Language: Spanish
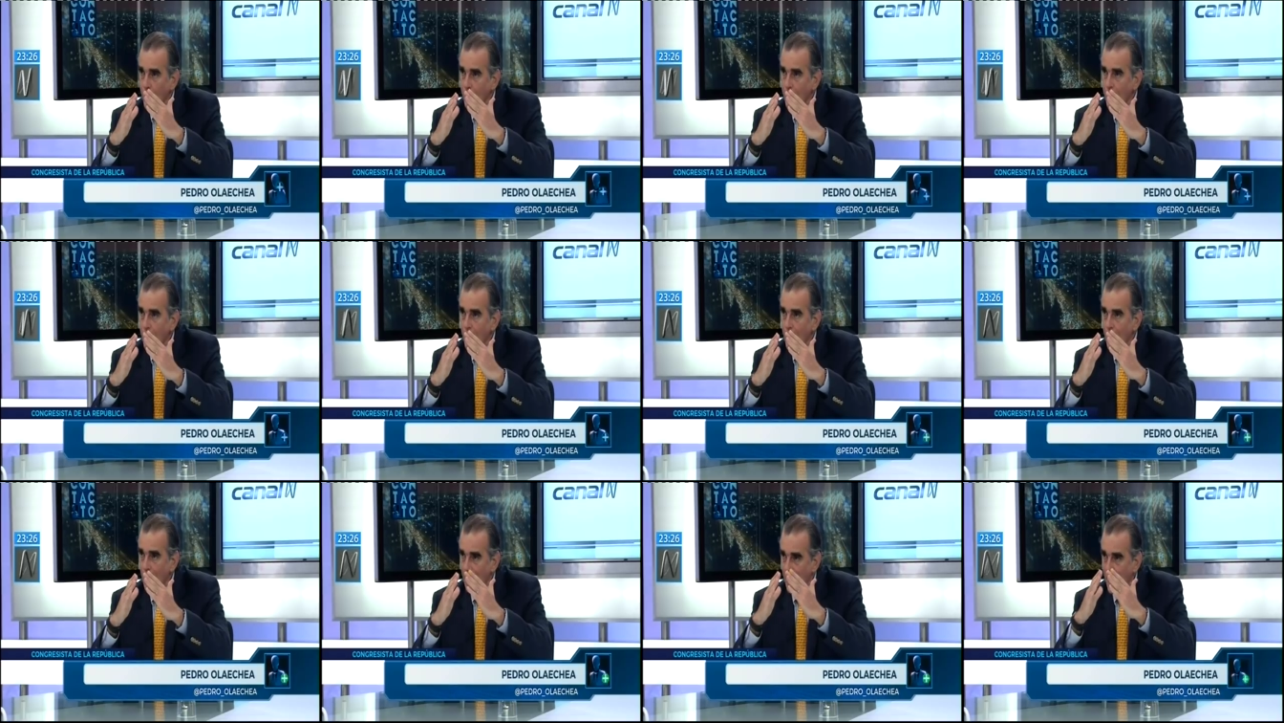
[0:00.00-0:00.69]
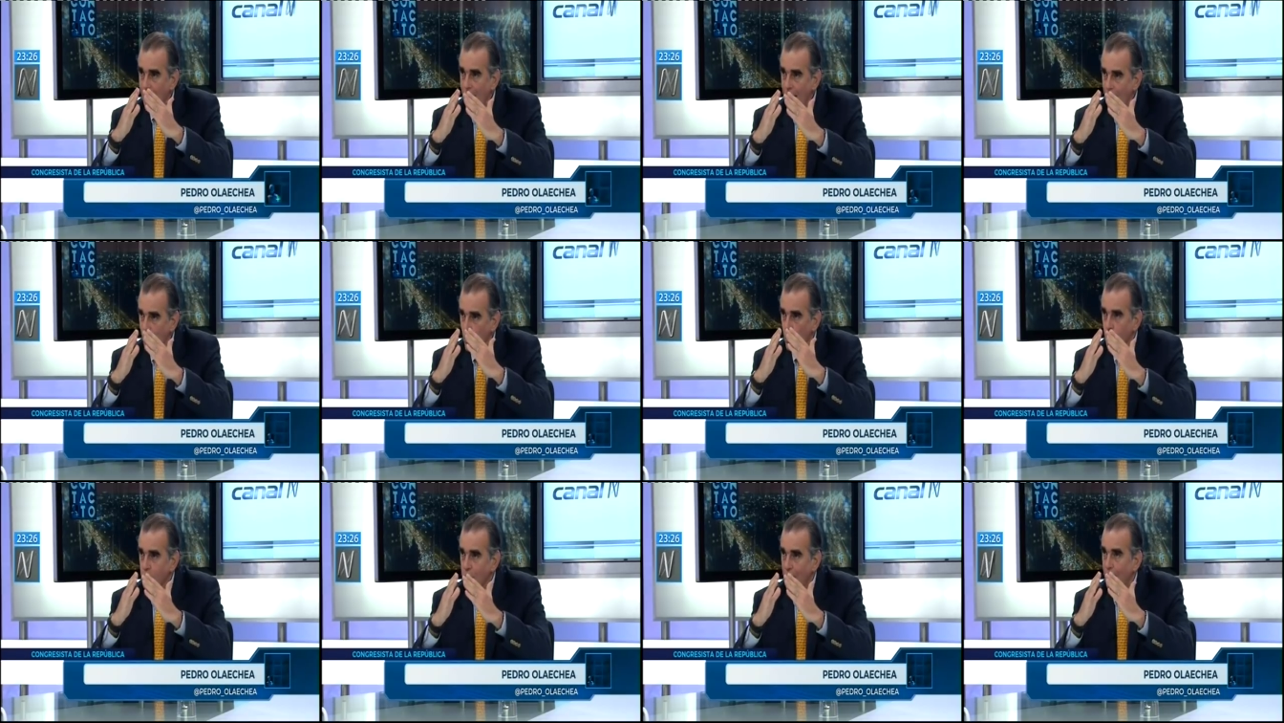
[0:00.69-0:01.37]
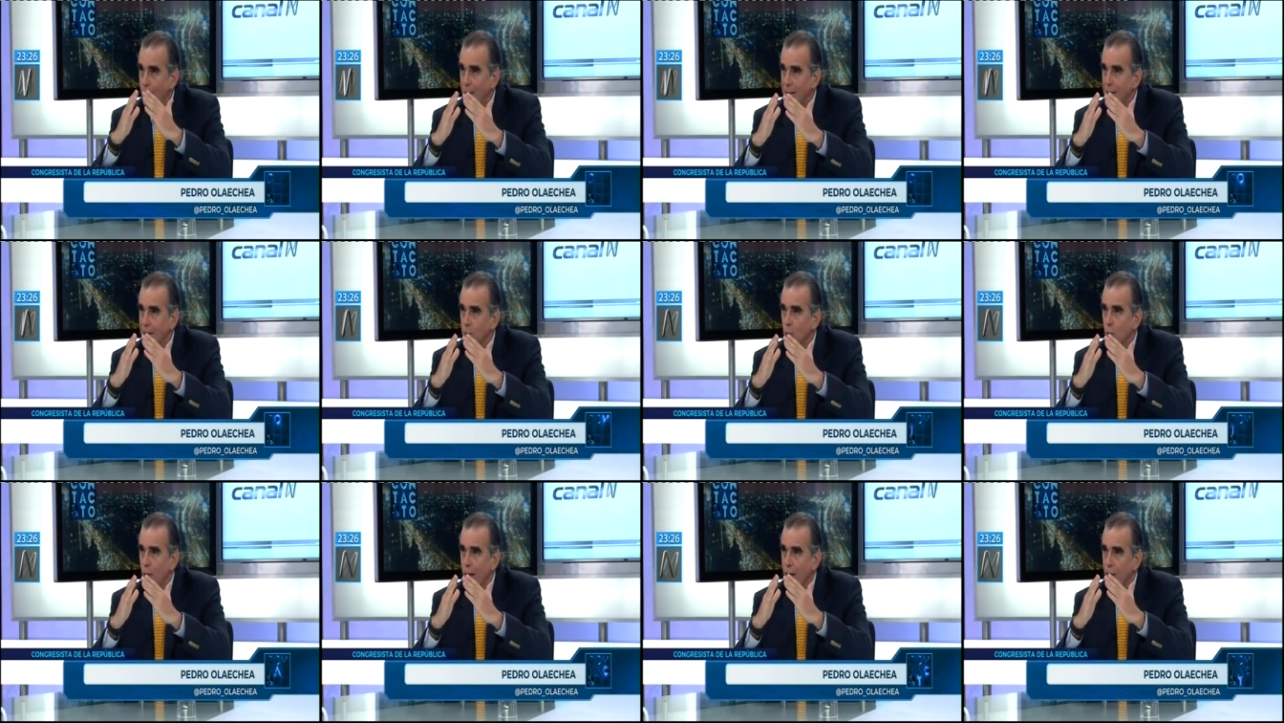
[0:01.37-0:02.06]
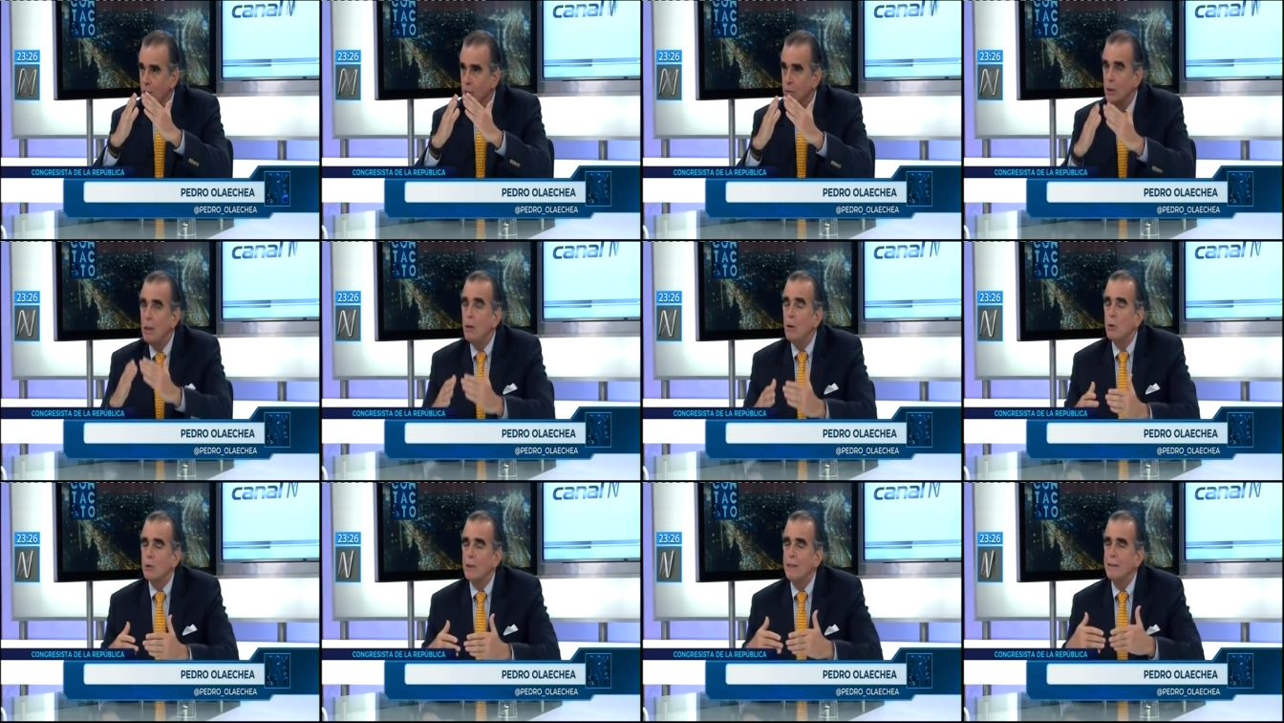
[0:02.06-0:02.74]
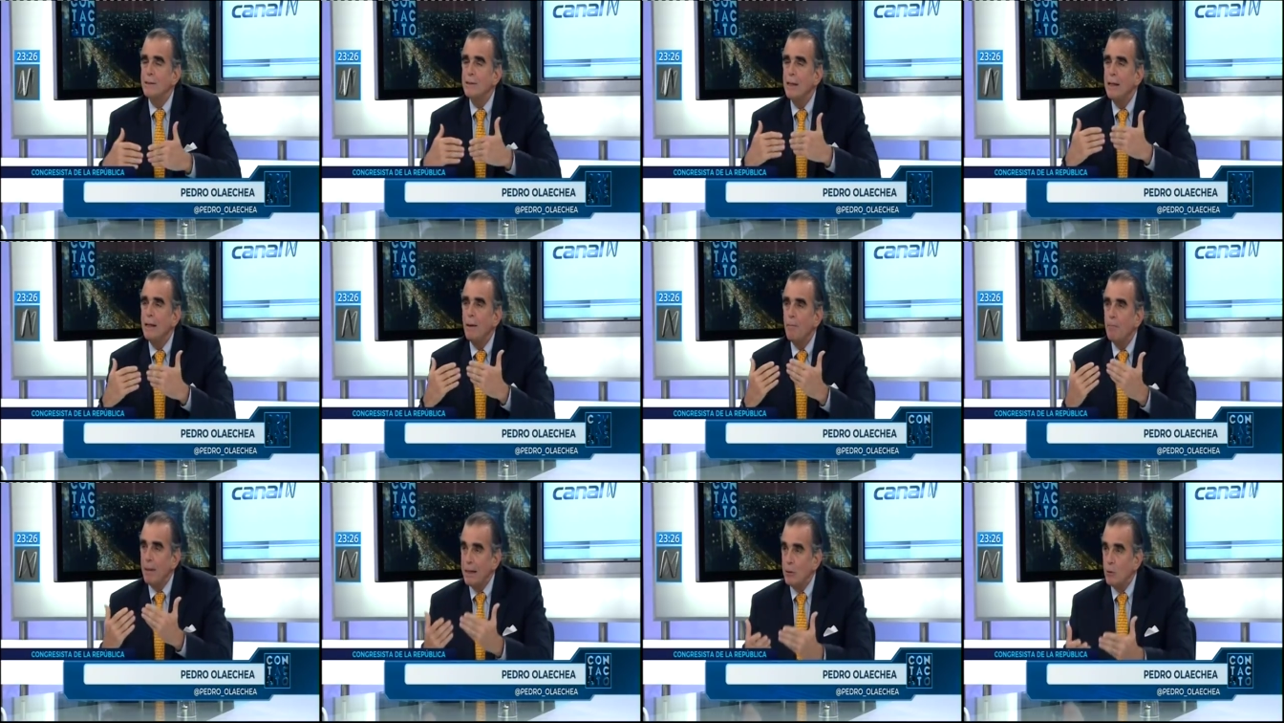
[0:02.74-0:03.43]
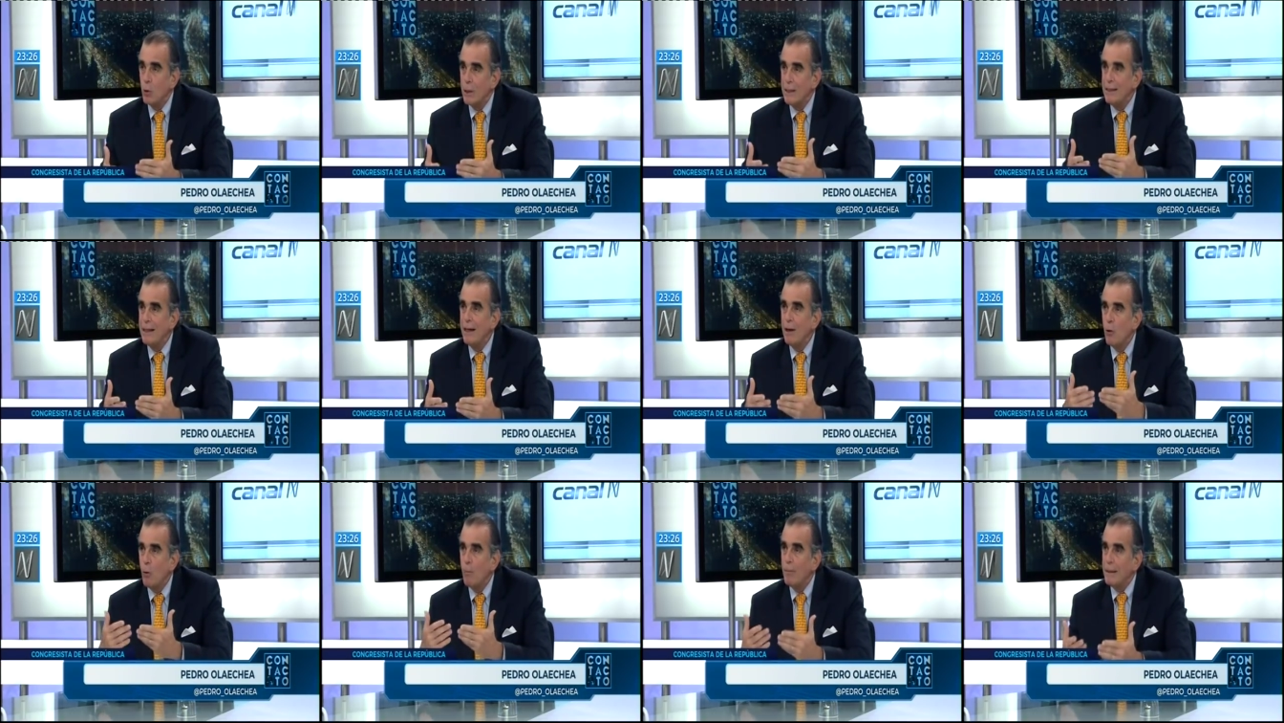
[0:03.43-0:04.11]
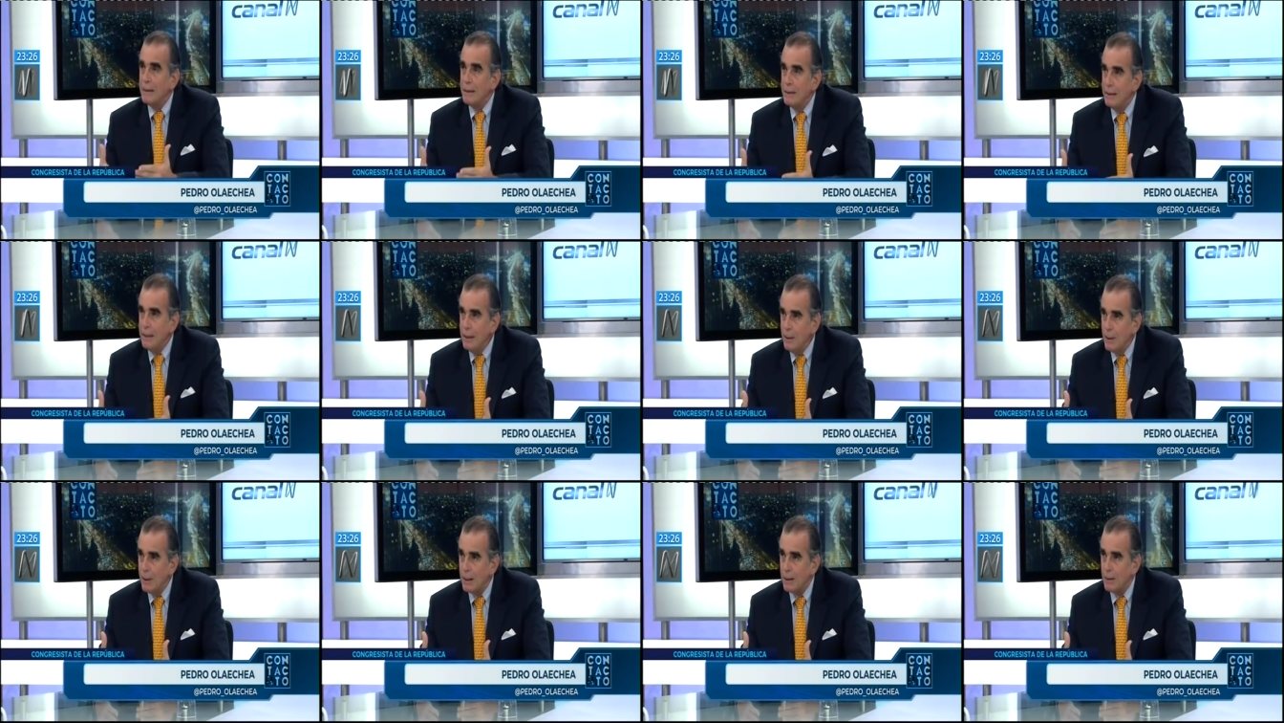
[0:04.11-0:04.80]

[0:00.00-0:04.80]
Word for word: llegan a los a más altos cargos. O sea, es meritocrática y competitiva.